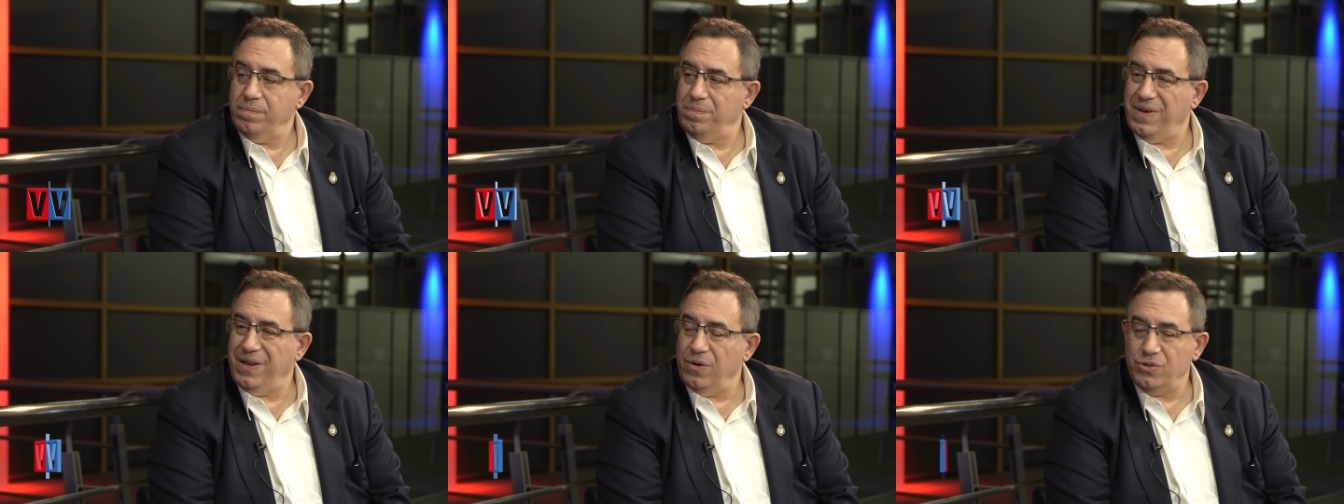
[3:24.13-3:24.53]

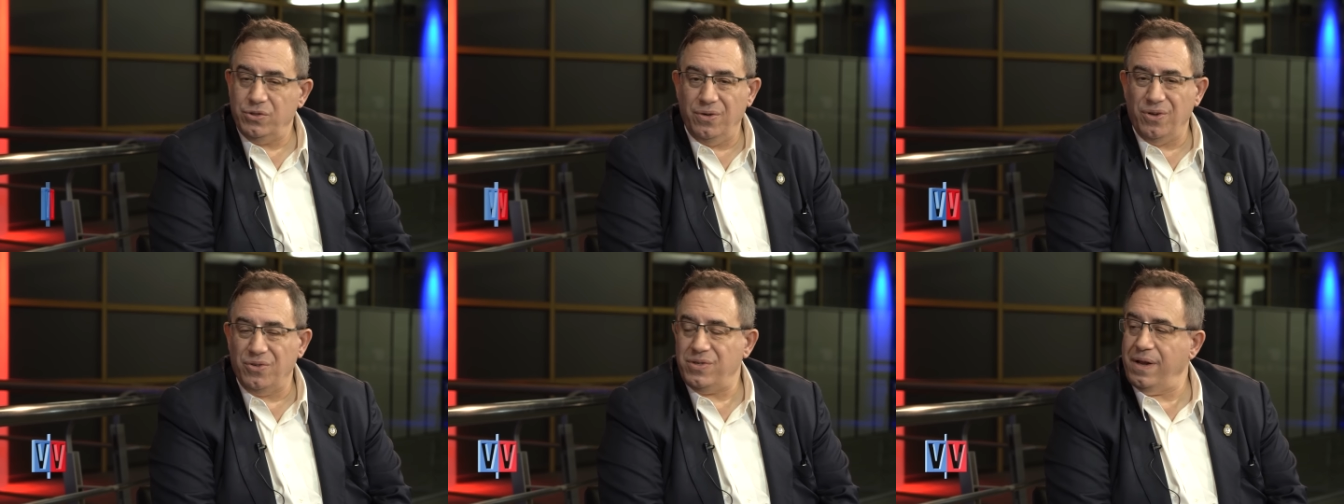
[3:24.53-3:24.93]
pero
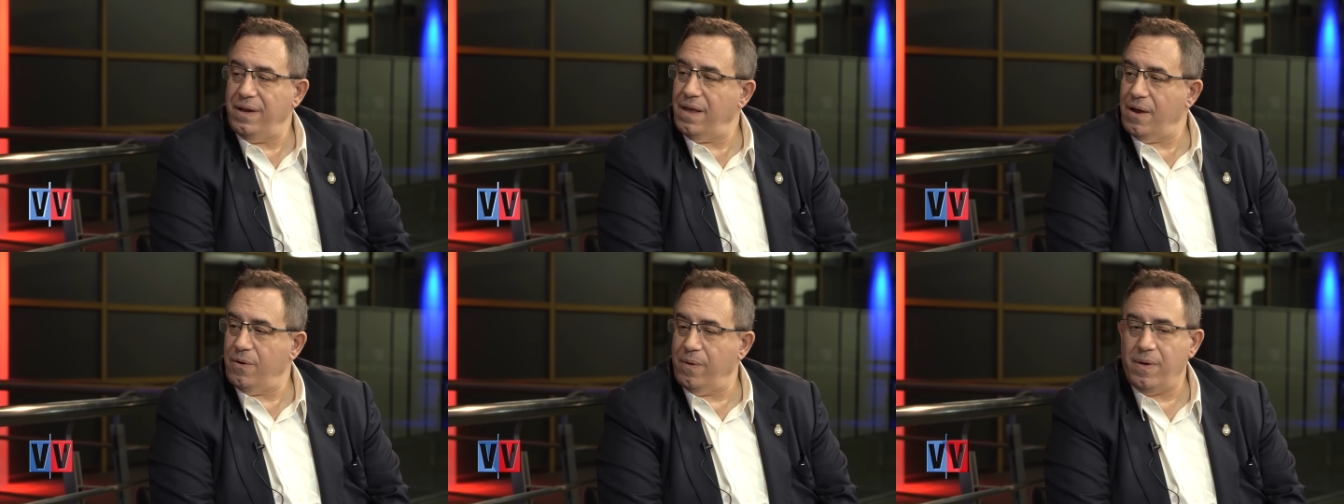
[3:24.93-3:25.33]
yo no
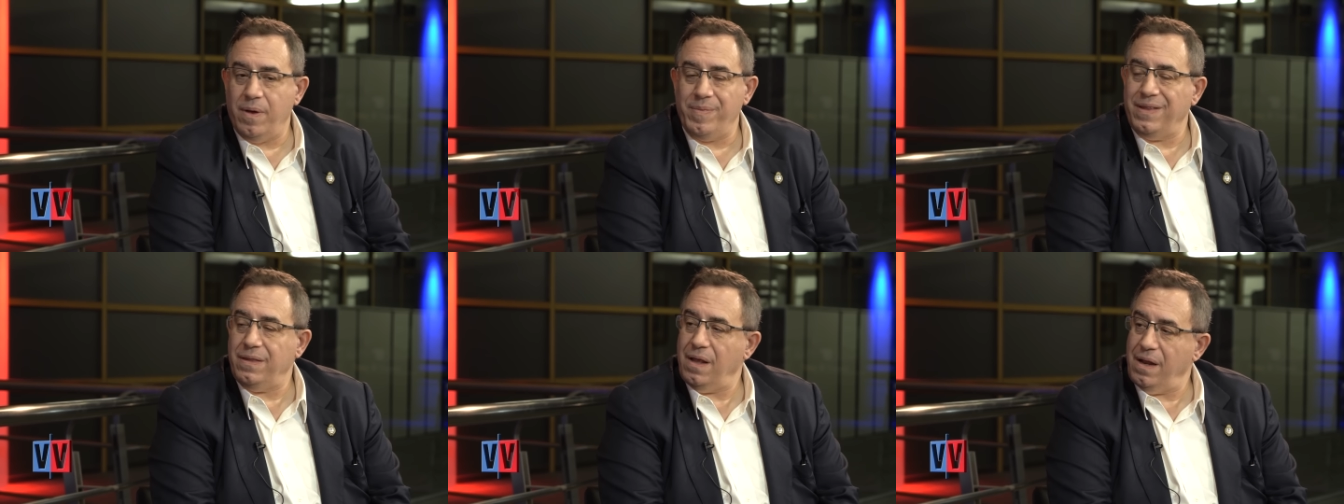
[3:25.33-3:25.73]
sería
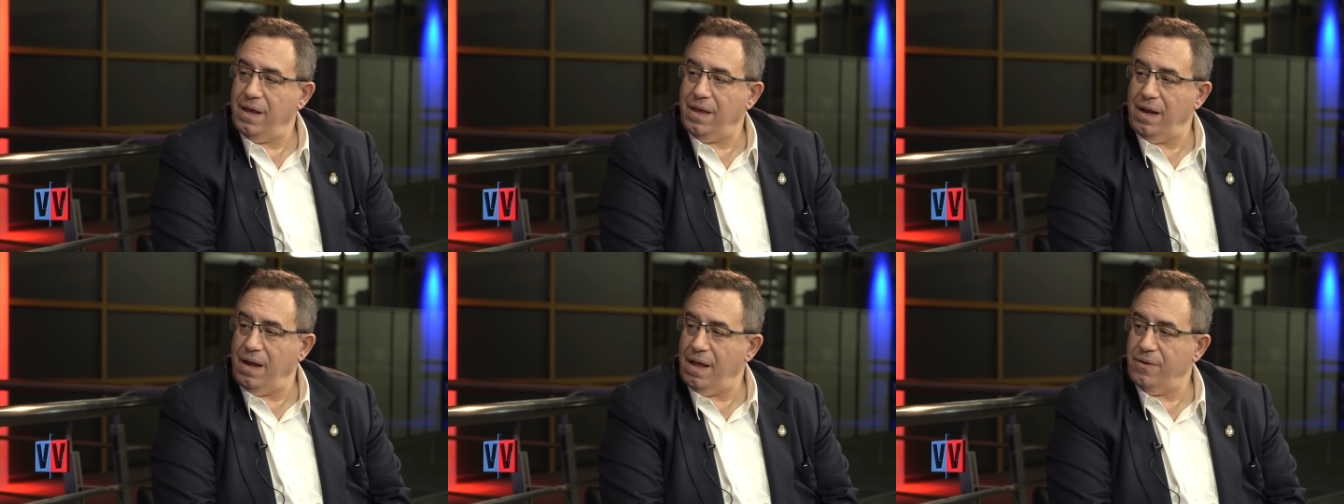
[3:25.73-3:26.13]
nuevamente
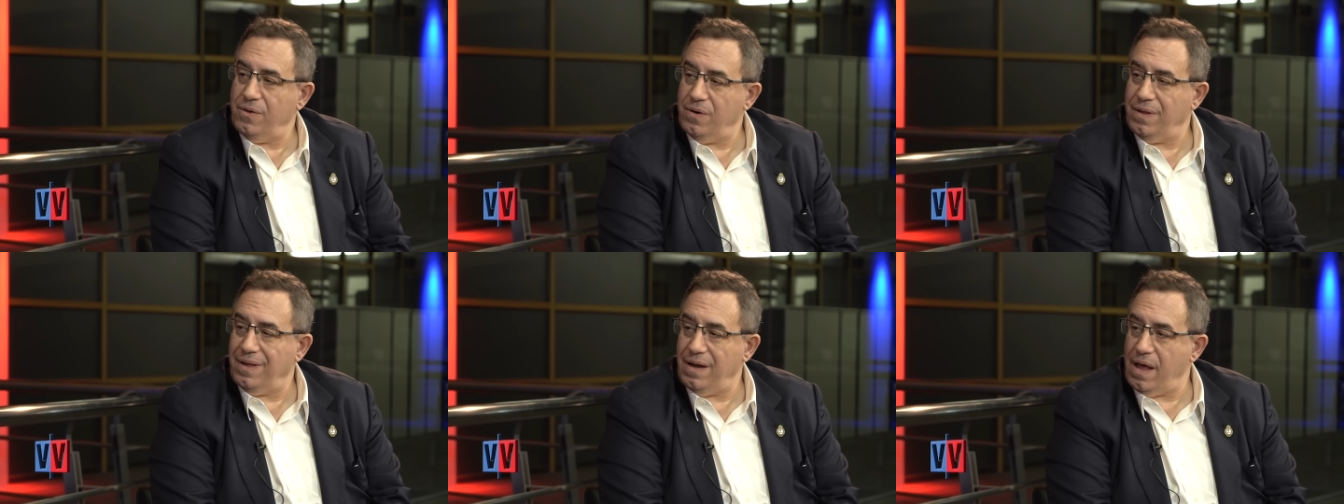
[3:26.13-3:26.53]

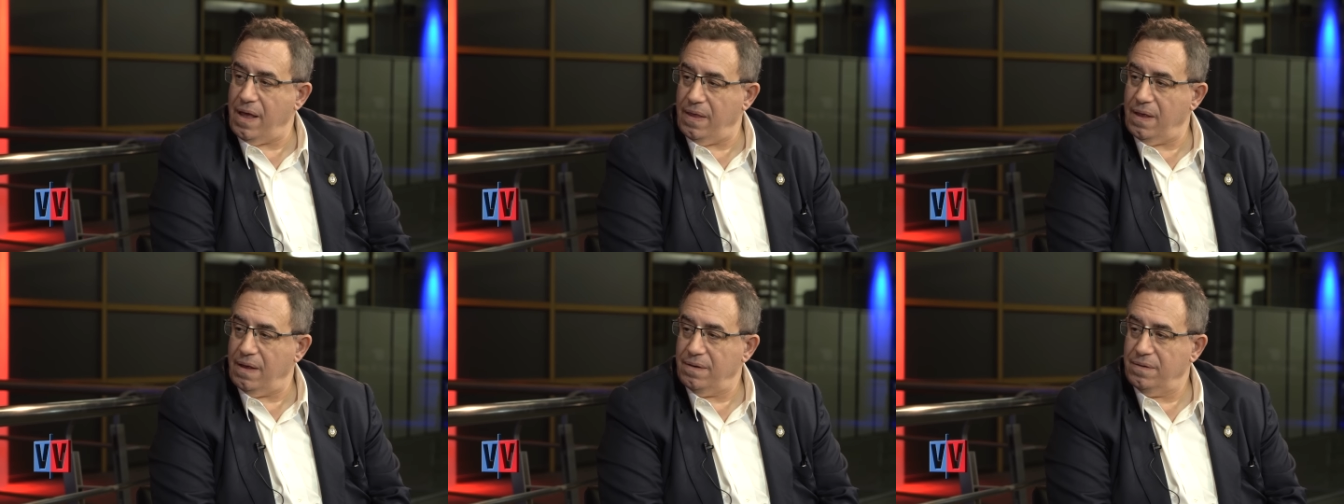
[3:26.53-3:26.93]
legislador de
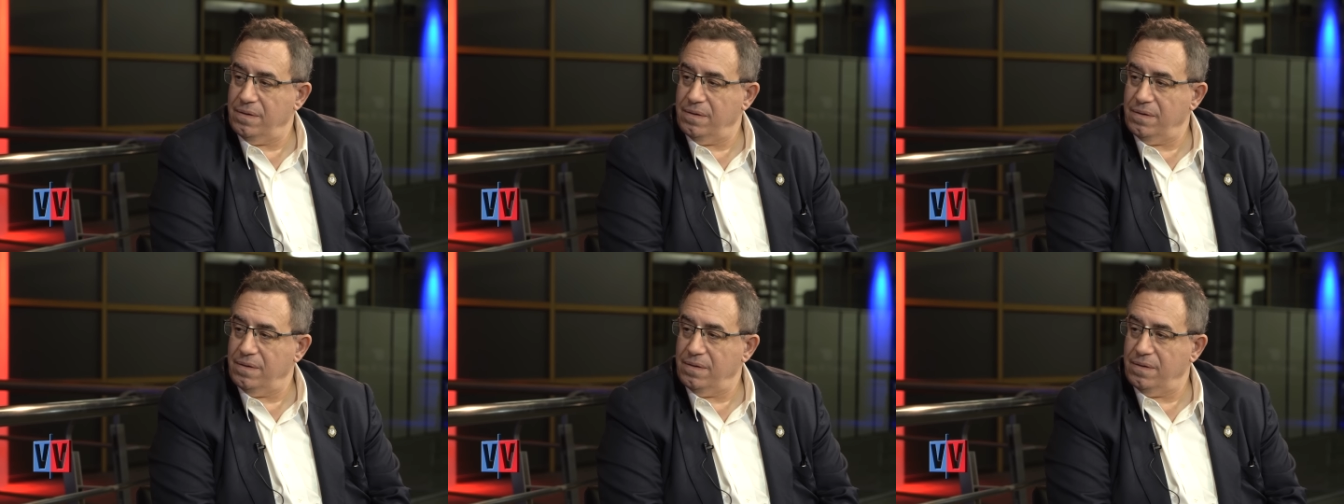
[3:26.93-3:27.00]
nada.